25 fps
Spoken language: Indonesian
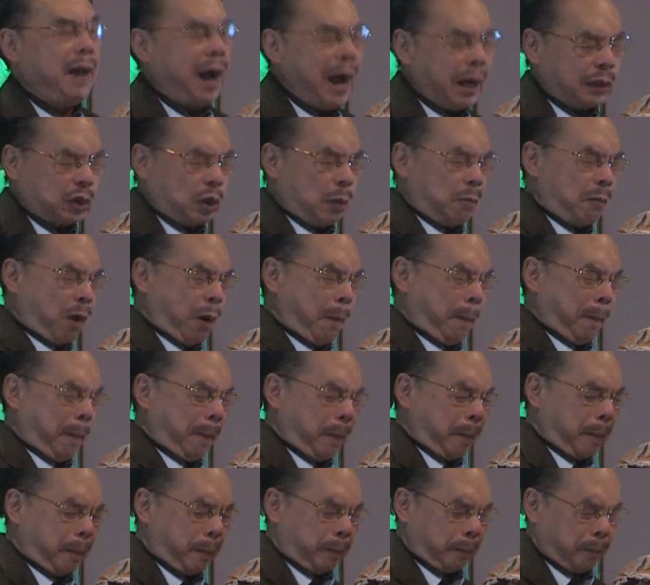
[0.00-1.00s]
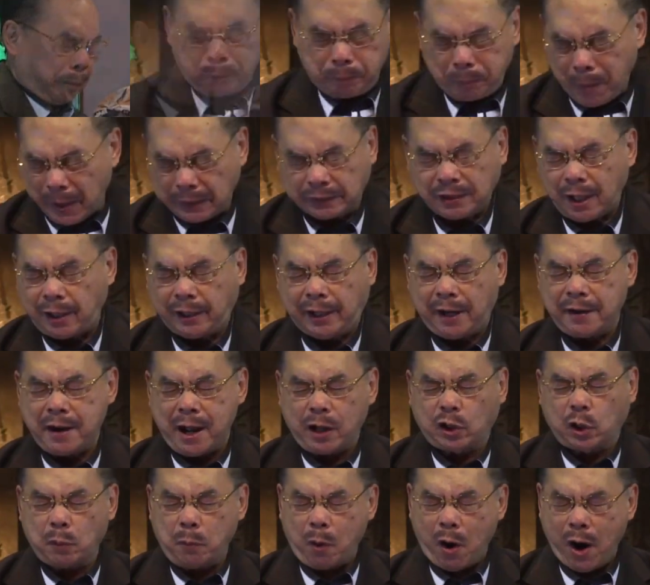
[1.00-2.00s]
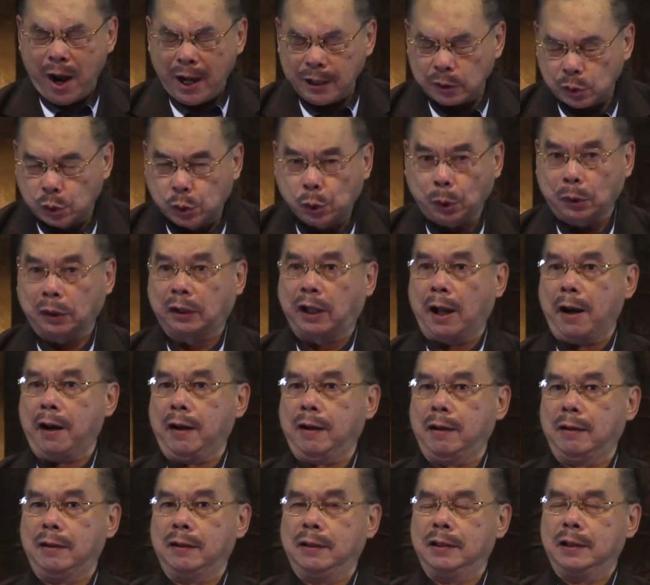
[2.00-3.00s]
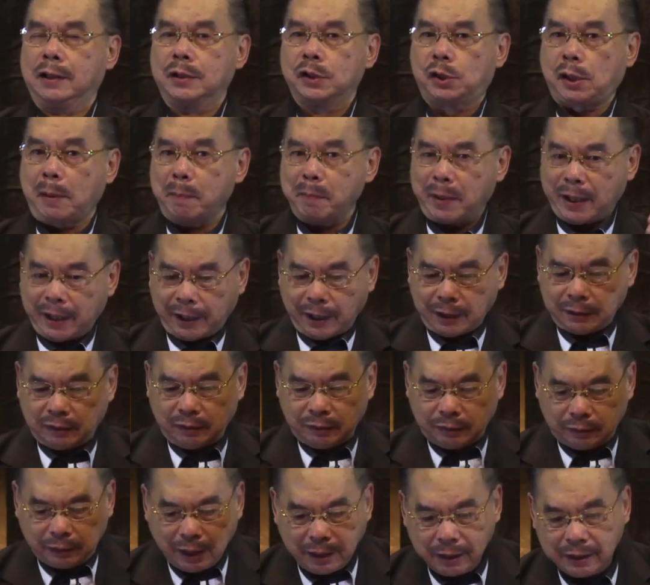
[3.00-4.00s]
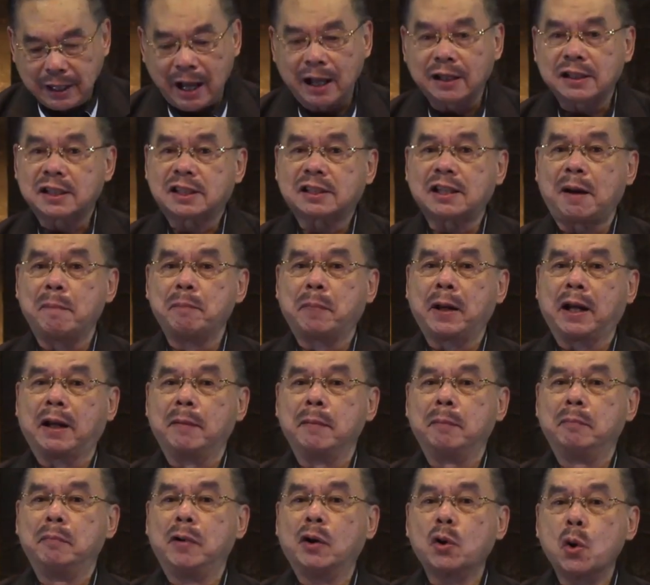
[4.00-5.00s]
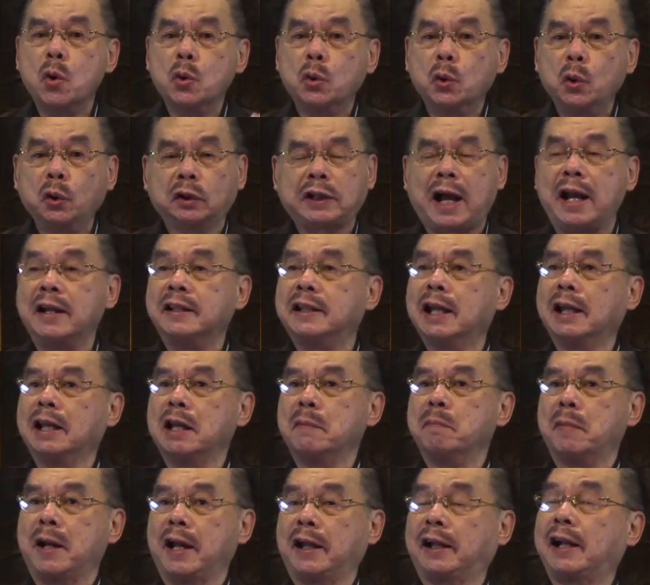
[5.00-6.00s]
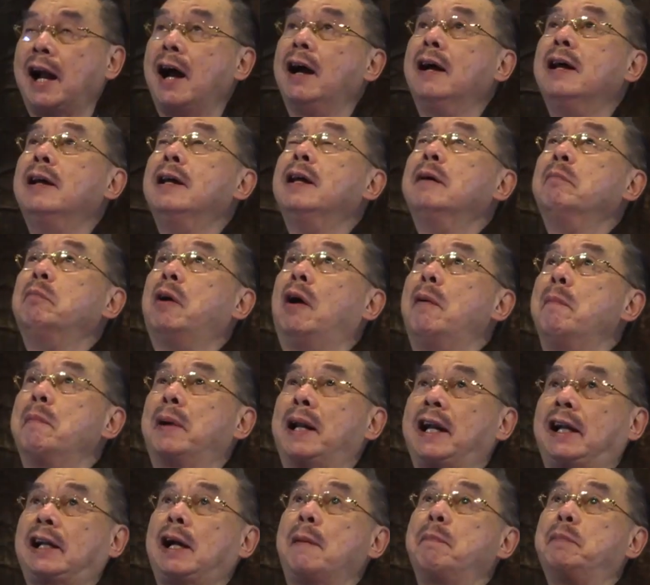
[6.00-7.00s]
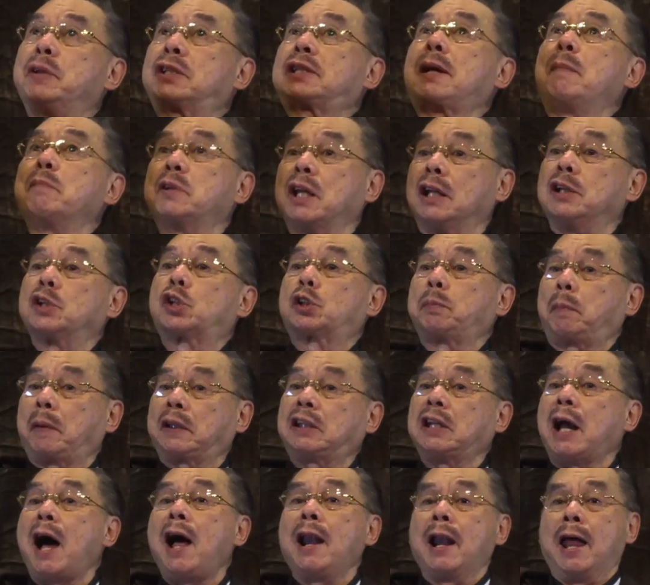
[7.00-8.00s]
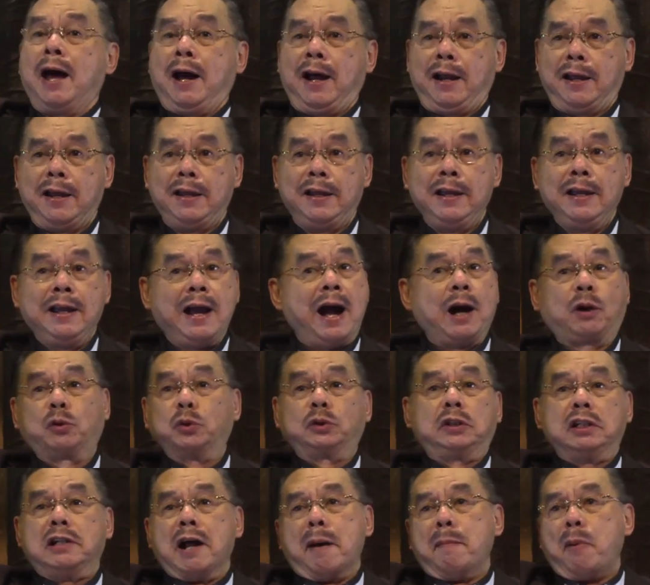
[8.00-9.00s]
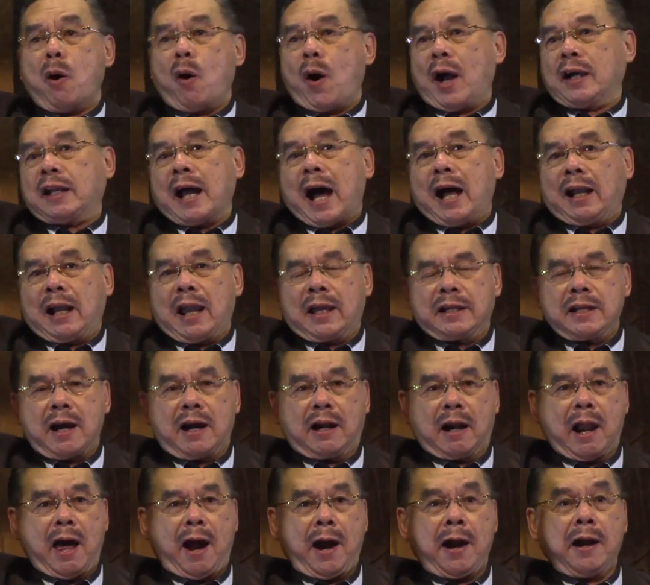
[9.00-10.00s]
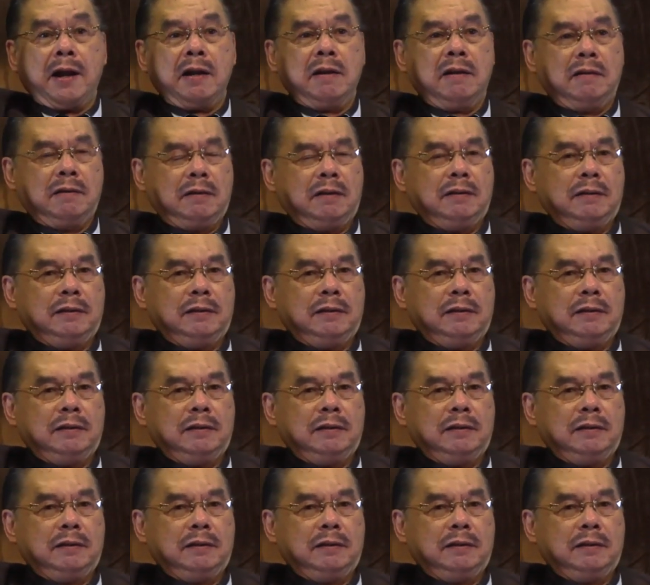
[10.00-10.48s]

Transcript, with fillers: Aku mau patahkan, aku mau hancurkan. Sebab mereka tidak sampai mengunggulkan diri mereka bahwa mereka bisa menjadi seperti Allah. Aku tidak mau ada Allah yang lain.